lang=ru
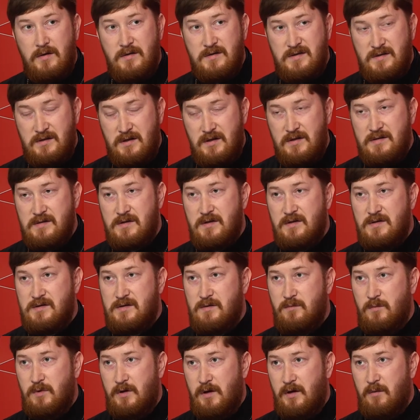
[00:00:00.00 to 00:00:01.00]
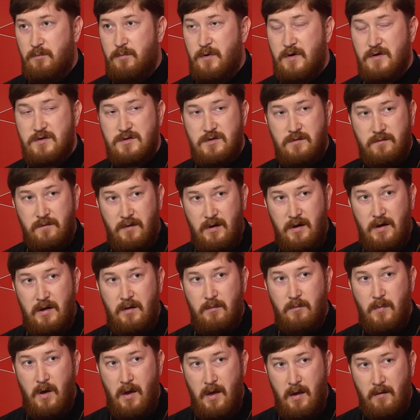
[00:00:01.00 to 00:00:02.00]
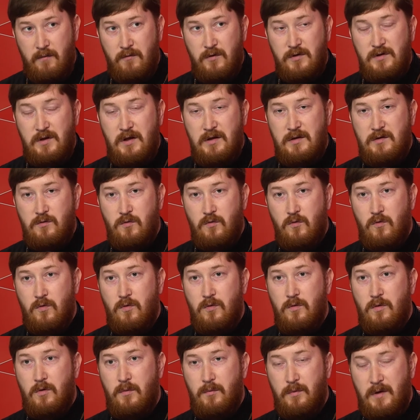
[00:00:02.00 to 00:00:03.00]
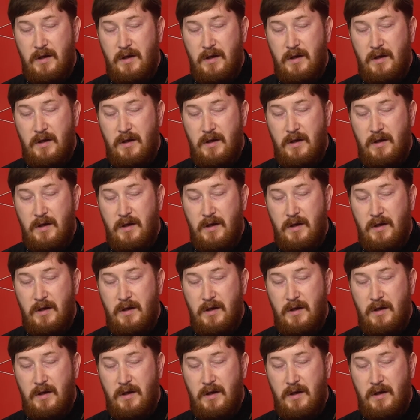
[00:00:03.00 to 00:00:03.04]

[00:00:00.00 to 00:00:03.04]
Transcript: здесь на земле проживаем вот эту,